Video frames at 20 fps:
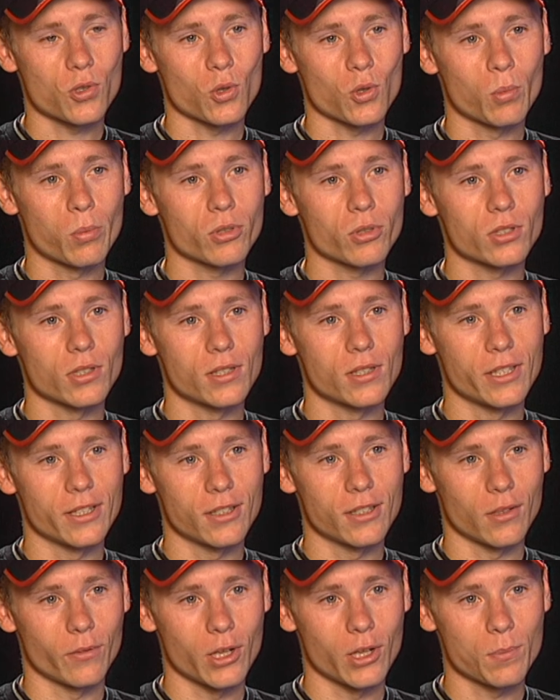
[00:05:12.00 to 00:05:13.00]
das oberste
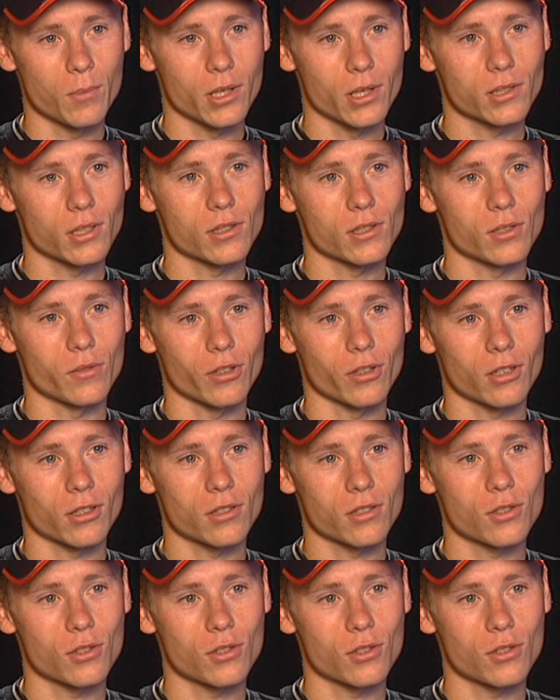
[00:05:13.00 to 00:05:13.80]
Ziel, der Weltmeister zu werden.